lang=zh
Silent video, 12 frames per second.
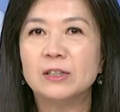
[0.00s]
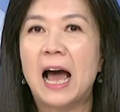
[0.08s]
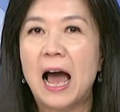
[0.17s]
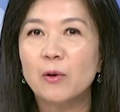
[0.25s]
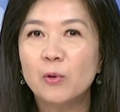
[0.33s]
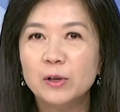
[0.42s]
在就是
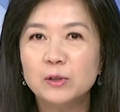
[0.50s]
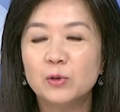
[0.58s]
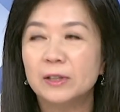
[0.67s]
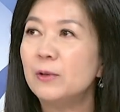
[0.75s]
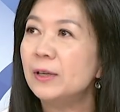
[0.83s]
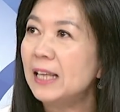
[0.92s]
韩国一
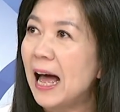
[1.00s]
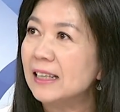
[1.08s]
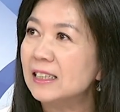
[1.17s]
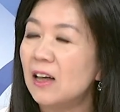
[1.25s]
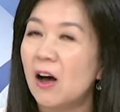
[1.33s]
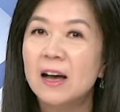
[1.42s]
做的，因为大
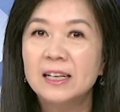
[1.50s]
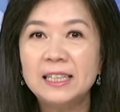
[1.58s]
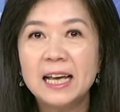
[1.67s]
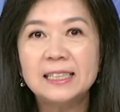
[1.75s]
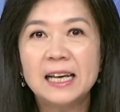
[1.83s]
家知道现